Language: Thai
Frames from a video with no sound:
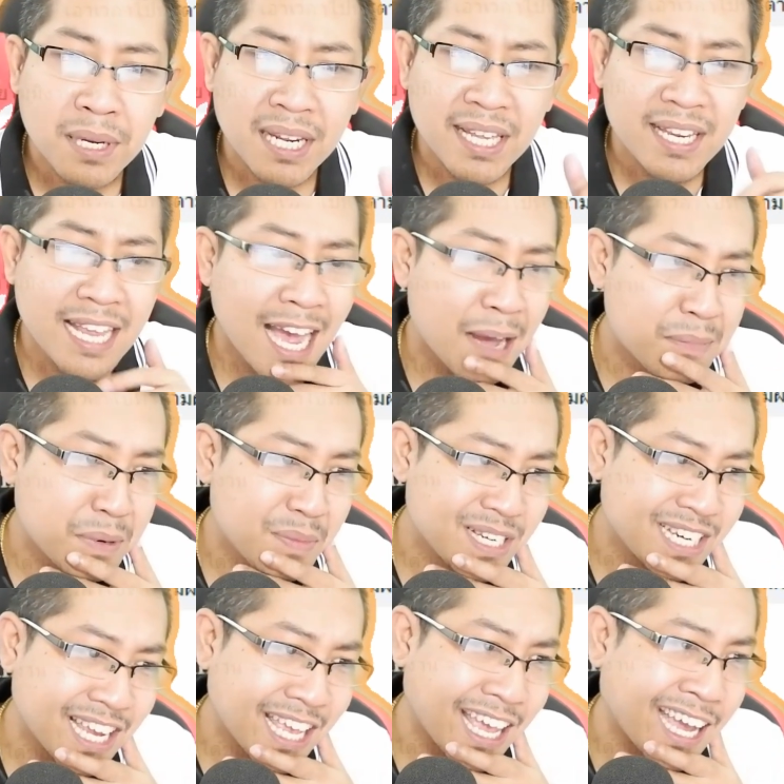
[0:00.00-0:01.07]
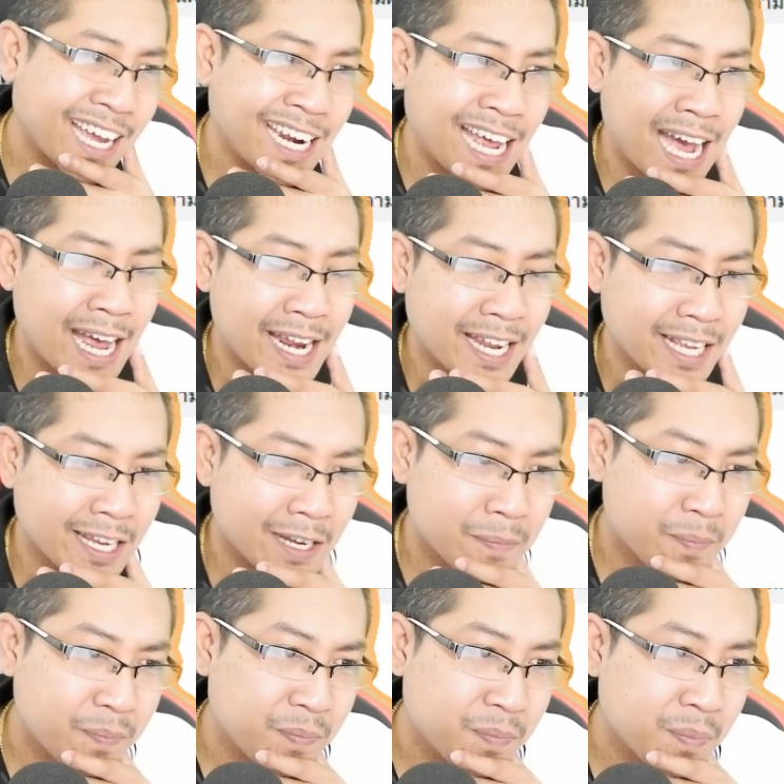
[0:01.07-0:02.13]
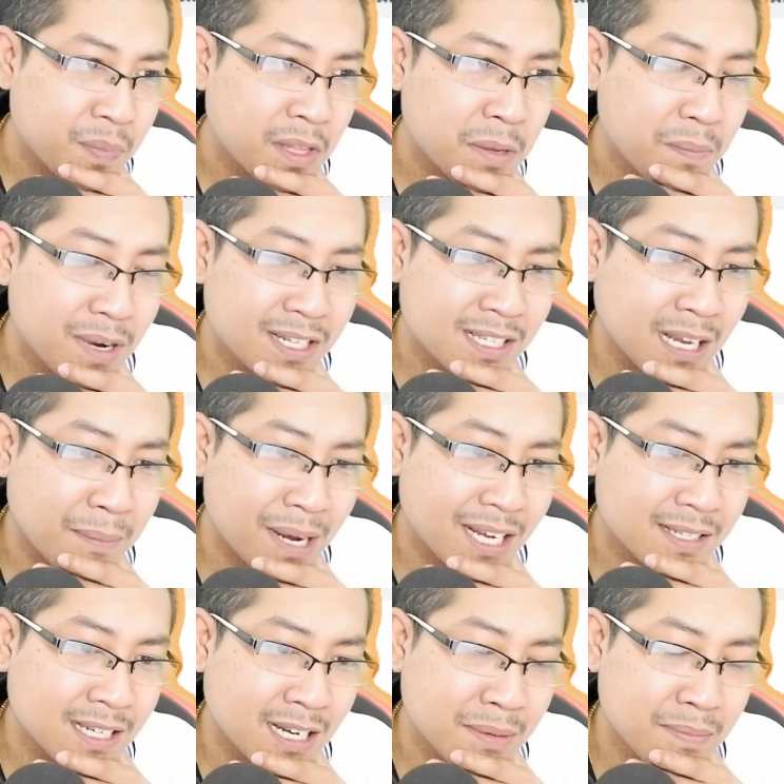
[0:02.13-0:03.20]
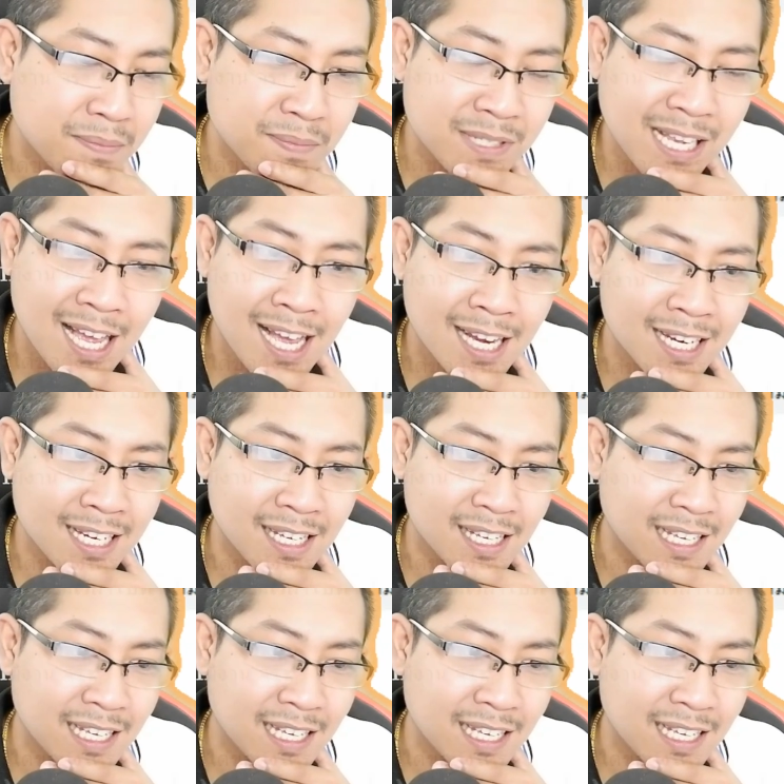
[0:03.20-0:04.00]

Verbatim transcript: ปริญญามันไม่ใช่แค่กระดาษนะครับ มันสามารถเสริมสร้าง